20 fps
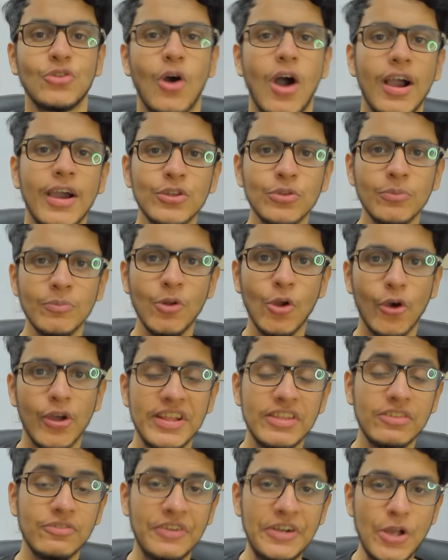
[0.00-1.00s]
तो अगर तुम लोगों
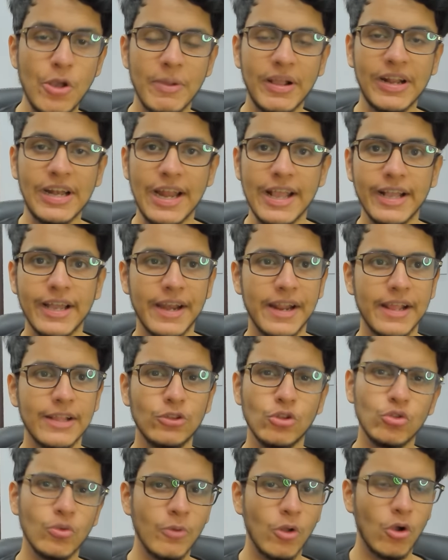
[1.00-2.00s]
ने इस वीडियो पे क्लिक करा है
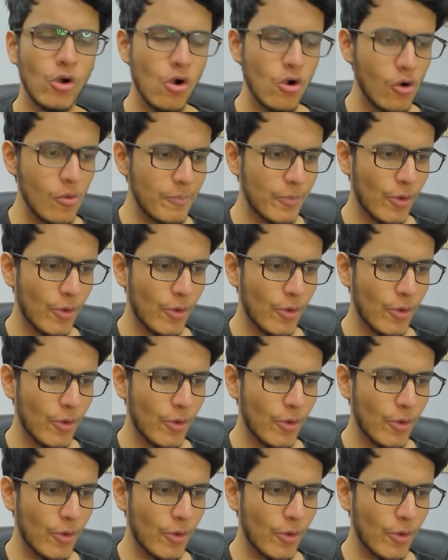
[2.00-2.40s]
तो तुम लोगों को